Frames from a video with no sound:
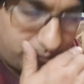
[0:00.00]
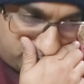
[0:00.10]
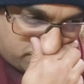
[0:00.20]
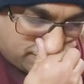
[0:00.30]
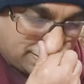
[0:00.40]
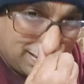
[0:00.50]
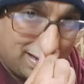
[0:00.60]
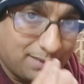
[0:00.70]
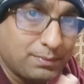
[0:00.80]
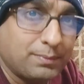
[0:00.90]
हूँ जो कि
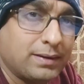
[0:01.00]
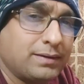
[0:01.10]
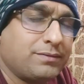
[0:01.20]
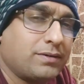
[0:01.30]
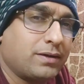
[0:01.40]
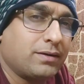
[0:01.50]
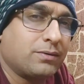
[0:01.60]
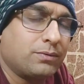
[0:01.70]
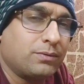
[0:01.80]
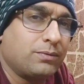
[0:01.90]
आप हमारे चैनल
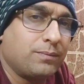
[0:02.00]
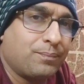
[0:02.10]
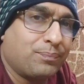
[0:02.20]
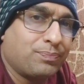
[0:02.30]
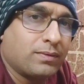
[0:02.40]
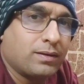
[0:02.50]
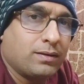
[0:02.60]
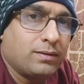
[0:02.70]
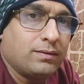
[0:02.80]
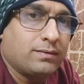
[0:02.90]
को
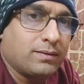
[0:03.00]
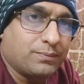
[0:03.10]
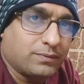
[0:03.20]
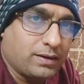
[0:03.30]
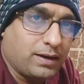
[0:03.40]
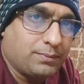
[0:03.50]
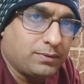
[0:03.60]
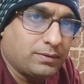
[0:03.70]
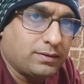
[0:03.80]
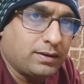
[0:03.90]
सब्सक्राइब
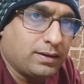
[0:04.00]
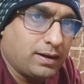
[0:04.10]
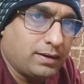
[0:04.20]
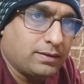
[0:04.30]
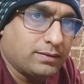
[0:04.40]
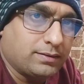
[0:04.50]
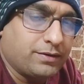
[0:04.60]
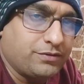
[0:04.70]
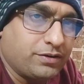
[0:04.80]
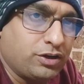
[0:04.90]
करते हैं लाइक करते
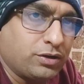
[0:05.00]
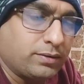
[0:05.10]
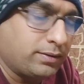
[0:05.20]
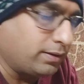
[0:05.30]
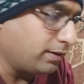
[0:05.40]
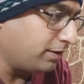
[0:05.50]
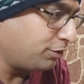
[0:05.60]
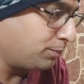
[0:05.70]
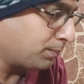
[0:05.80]
हैं शेयर करते हैं गाइज